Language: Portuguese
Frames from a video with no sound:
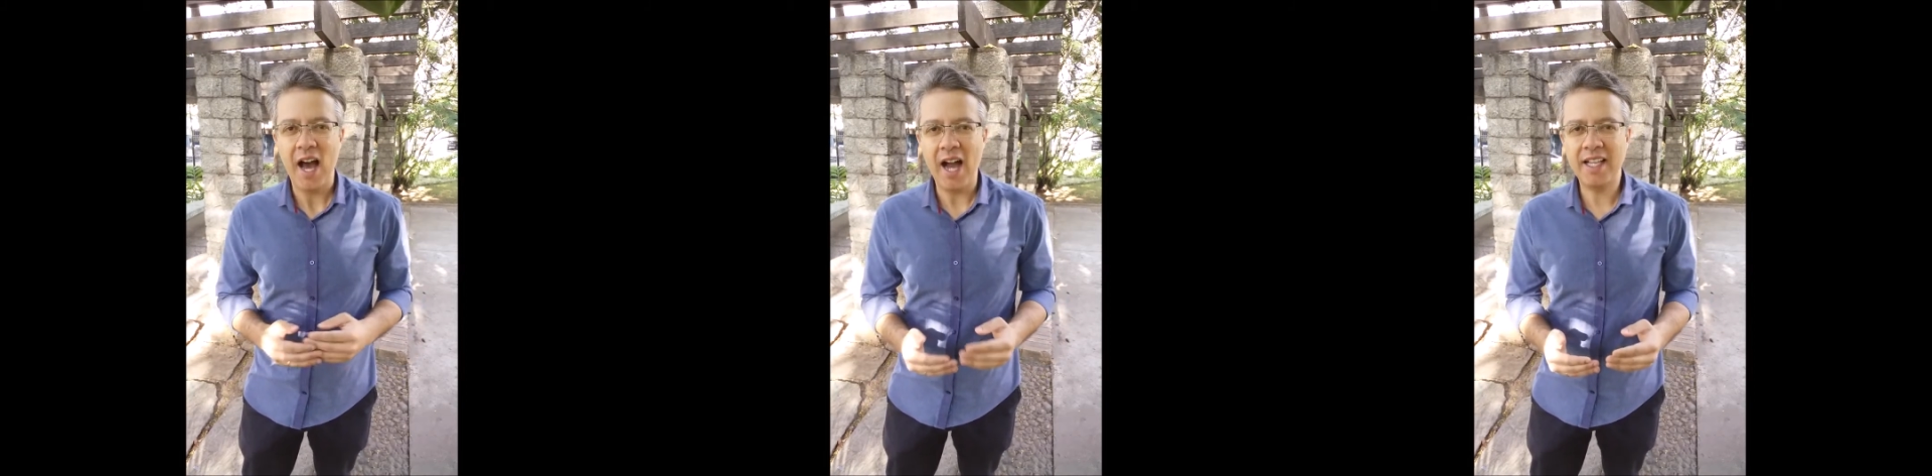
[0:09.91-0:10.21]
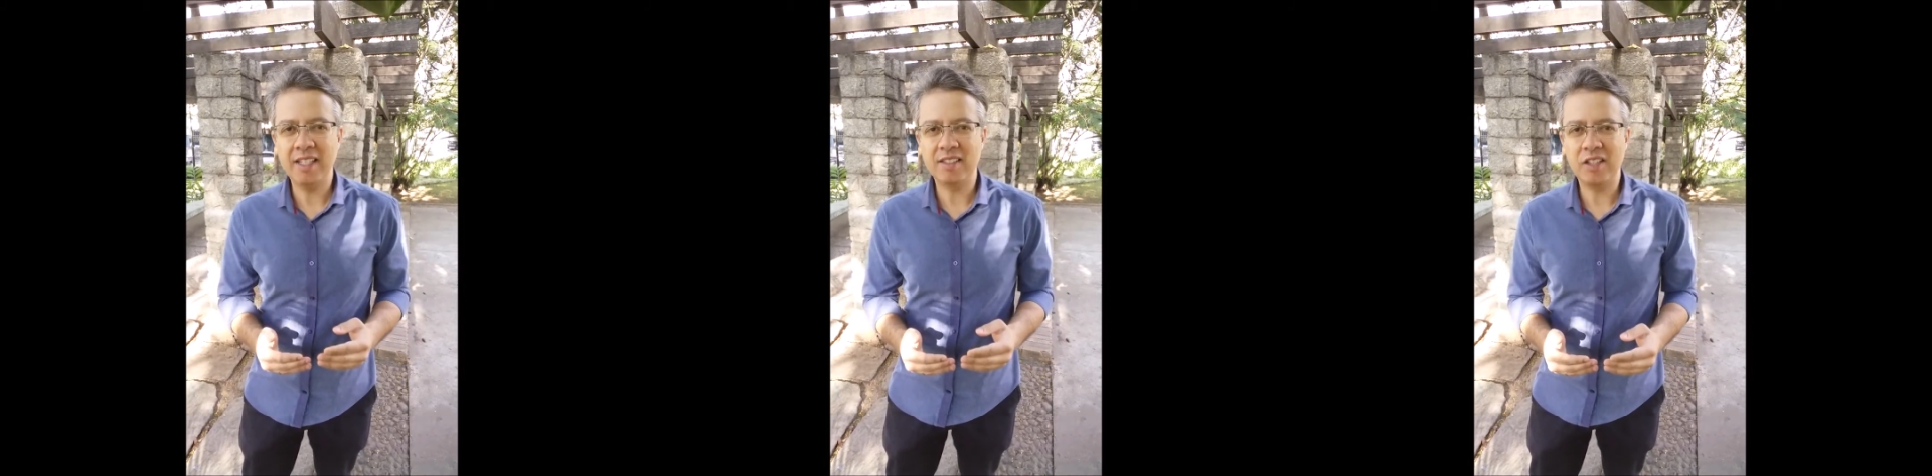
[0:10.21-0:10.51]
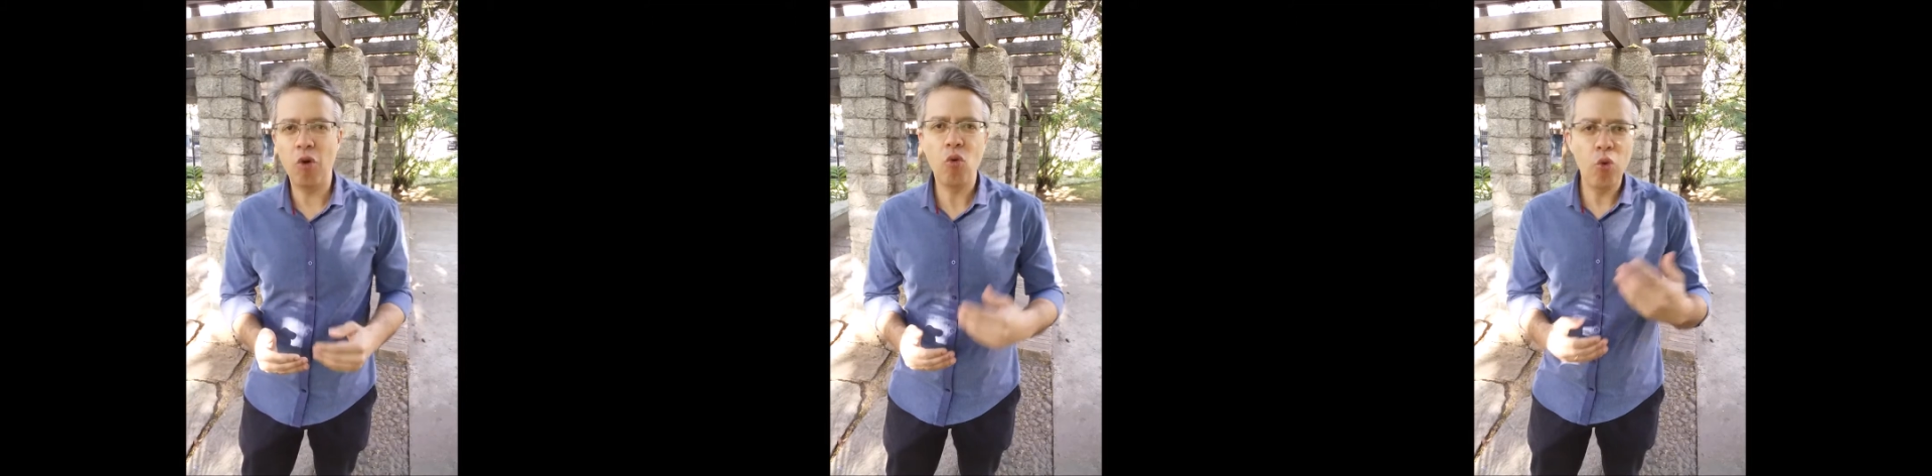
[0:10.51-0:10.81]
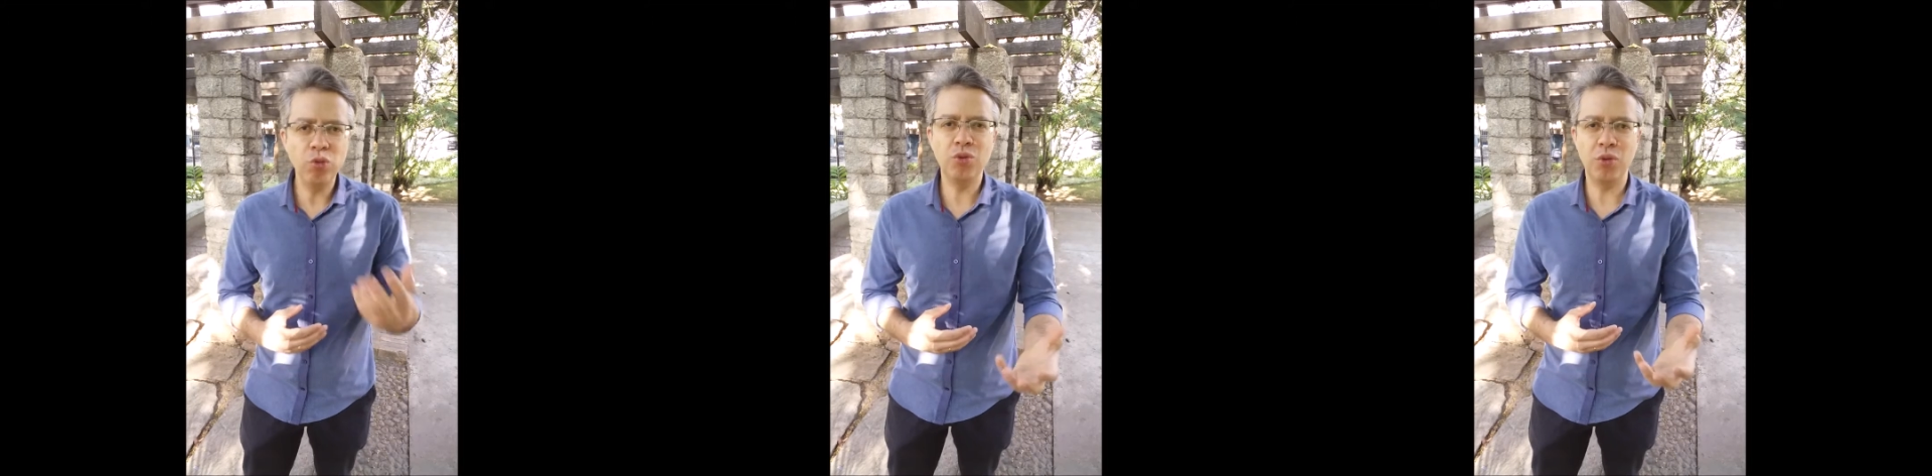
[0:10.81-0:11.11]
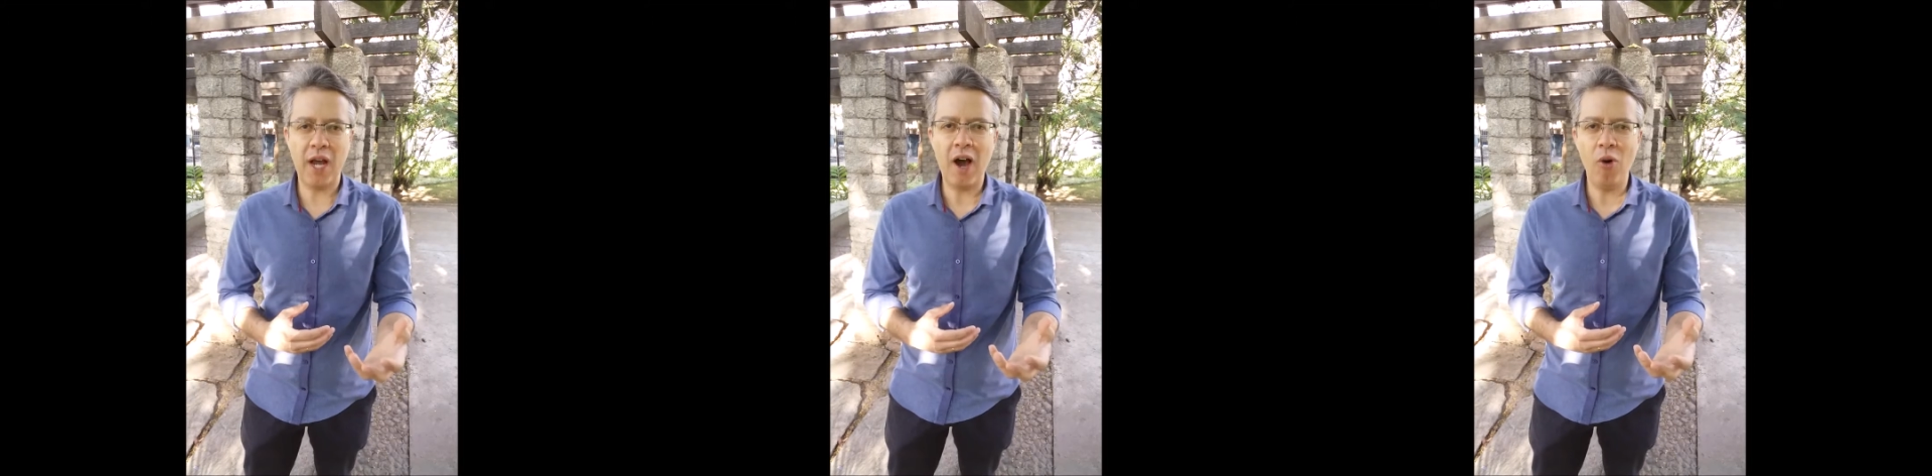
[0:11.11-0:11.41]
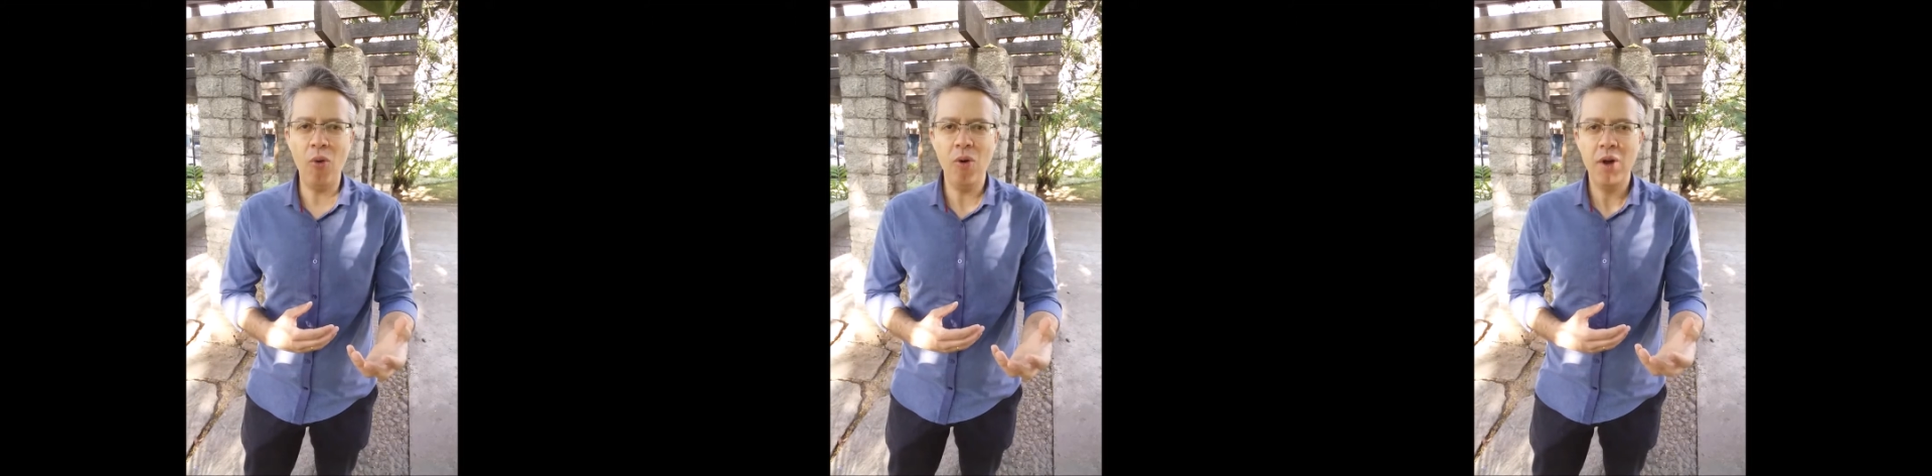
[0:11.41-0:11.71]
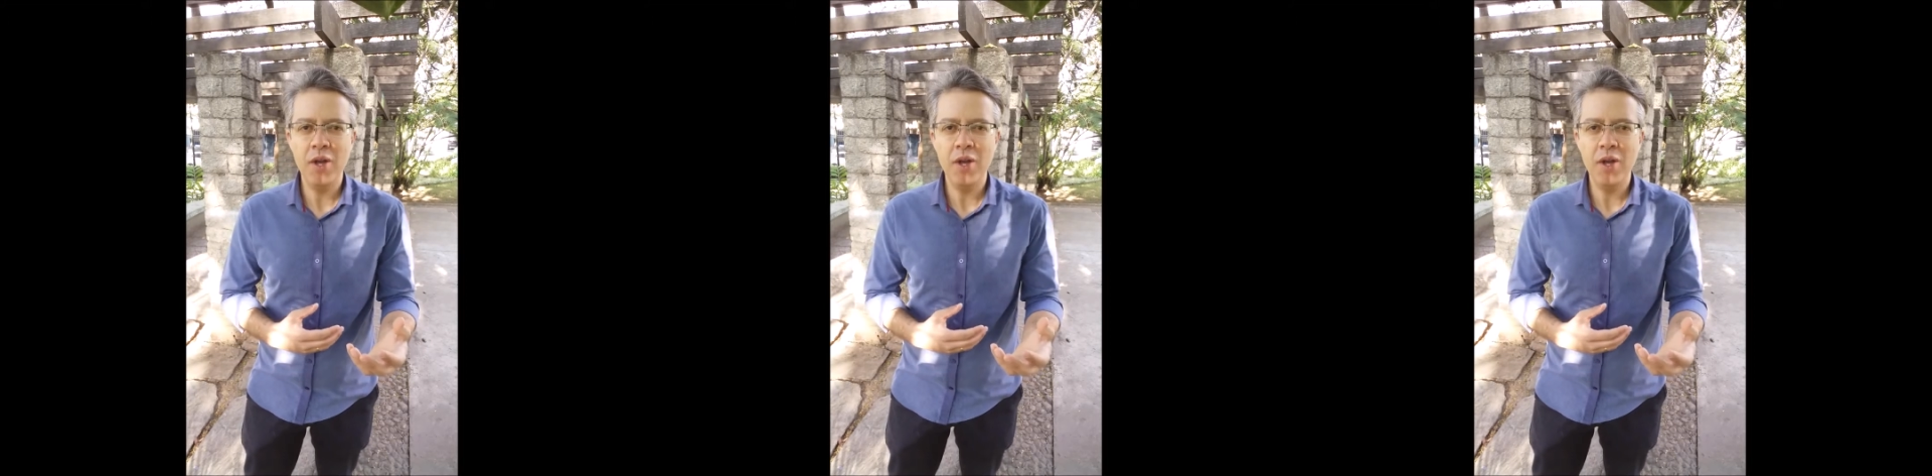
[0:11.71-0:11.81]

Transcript: à questão cultural